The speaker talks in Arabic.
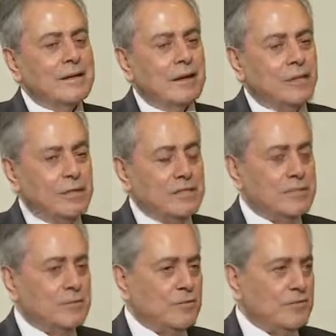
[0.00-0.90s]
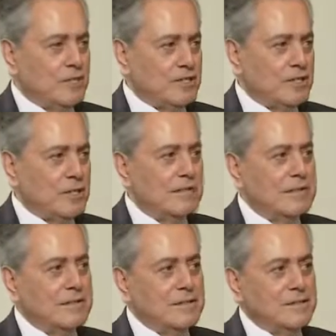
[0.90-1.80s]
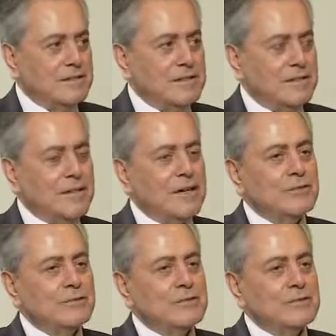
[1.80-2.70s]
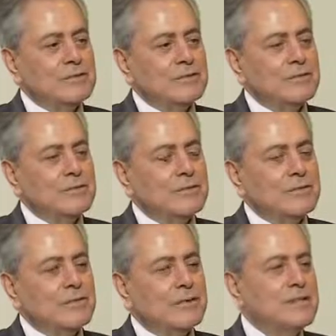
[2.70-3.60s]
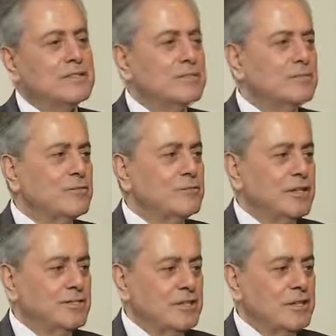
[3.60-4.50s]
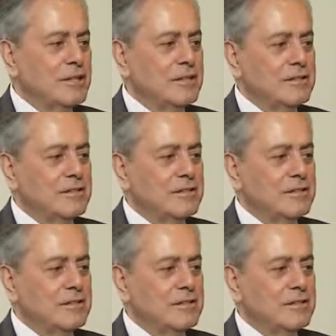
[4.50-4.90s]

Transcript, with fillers: أولا ليس مفاجئا القانون وليست مفاجئة